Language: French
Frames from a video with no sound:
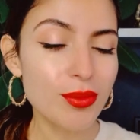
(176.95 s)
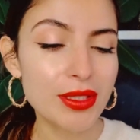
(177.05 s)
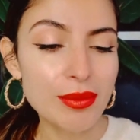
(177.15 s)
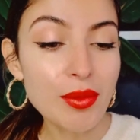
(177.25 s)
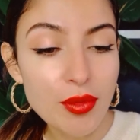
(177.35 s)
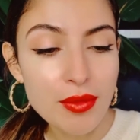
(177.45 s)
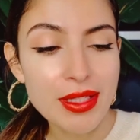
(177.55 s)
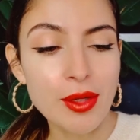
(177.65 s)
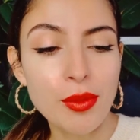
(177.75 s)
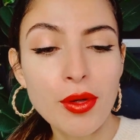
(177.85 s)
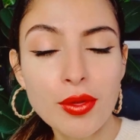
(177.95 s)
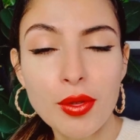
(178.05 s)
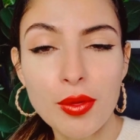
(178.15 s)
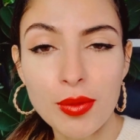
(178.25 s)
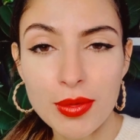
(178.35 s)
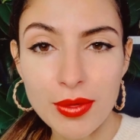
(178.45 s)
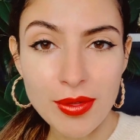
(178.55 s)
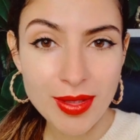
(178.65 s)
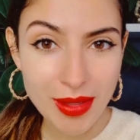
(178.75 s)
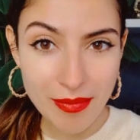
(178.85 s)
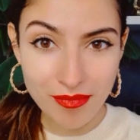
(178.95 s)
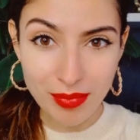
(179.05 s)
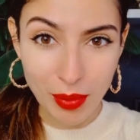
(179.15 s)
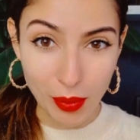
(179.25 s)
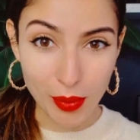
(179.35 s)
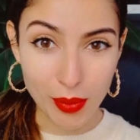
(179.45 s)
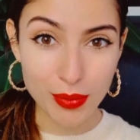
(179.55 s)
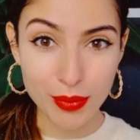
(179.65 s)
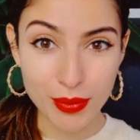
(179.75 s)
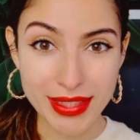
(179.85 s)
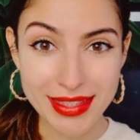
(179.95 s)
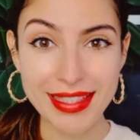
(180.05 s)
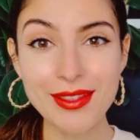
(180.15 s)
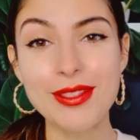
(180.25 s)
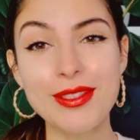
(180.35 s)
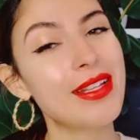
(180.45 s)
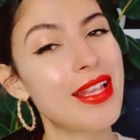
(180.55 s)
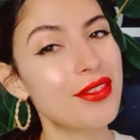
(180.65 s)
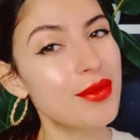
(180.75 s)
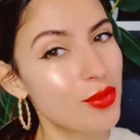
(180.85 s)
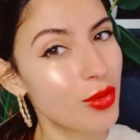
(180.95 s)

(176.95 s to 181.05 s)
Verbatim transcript: peut-être même que vous allez en prendre conscience, mais profiter de ce que la vie